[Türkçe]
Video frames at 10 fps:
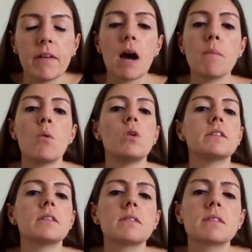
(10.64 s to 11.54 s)
veya
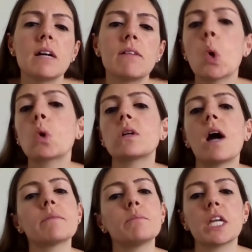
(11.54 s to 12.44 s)
böyle sınava çok
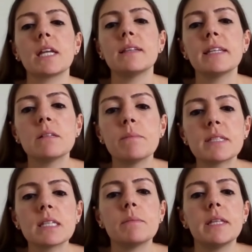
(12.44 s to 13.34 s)
rahat bir şekilde
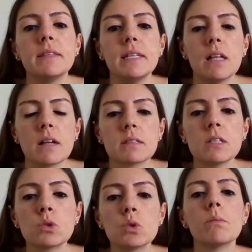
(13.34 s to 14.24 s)
girmesi gibi de değil
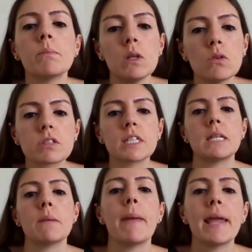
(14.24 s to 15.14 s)
aslında. Çünkü biliyoruz ki
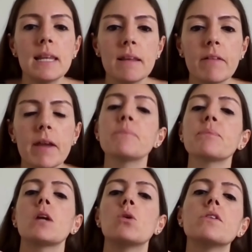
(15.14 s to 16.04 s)
hani belli ve
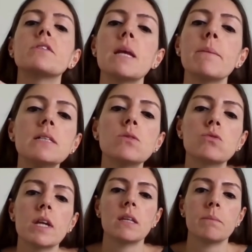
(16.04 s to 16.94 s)
yönetilebilir
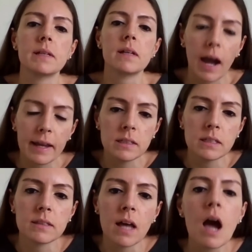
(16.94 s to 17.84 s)
düzeyde bir
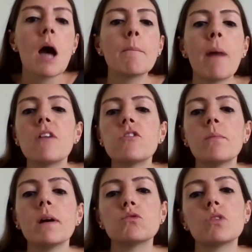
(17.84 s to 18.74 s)
kaygının da
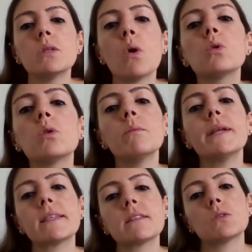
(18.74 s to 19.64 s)
performans üzerinde olumlu bir
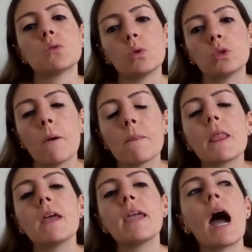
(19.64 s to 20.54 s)
etkisi oluyor.
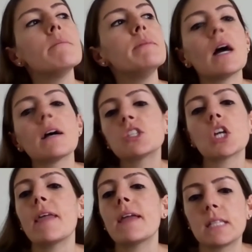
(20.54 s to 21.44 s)
Yani bir aslında
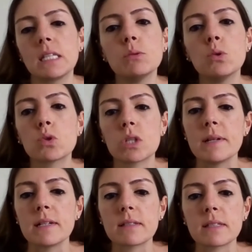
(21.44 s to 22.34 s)
çan eğrisi gibi
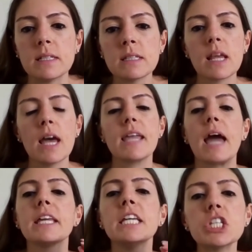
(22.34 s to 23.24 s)
düşünebilirsiniz.
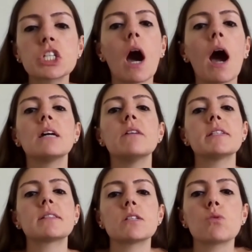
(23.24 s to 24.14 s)
Yani hiç kaygı ve
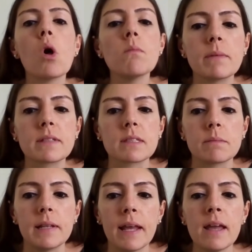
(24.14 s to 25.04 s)
stres
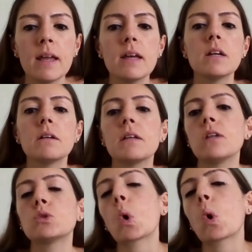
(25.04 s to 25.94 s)
olmaması bile
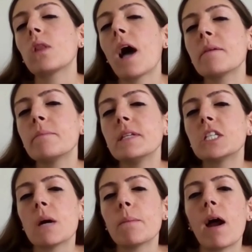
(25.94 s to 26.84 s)
yani çok kolay bir
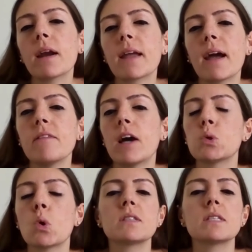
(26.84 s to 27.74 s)
işi yaparken veya
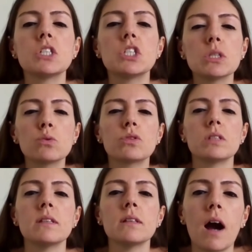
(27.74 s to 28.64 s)
çok sıkıcı
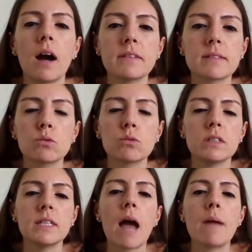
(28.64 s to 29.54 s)
rutin artık size
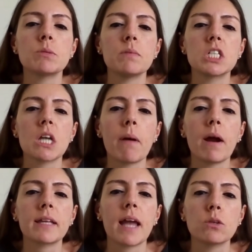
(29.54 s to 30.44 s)
rutin gelmiş bir işi
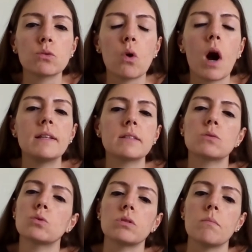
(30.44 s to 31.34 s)
yaparken ki ruh halinizi
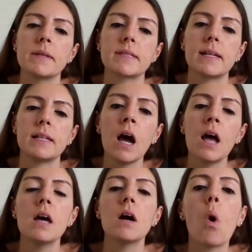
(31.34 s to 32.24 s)
düşünün mesela.
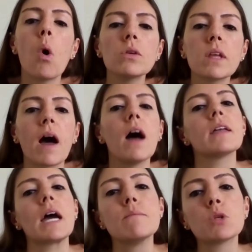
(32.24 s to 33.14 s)
Orada da
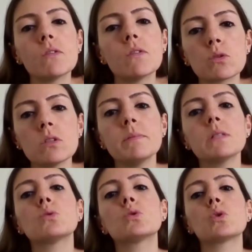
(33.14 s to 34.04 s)
yani motivasyonun
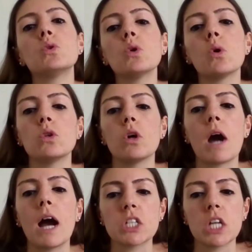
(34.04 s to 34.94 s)
bir düşüklüğü oluyor
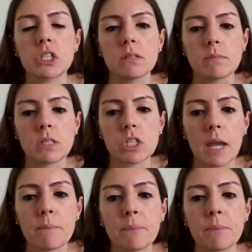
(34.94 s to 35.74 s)
karşılaştığımız şey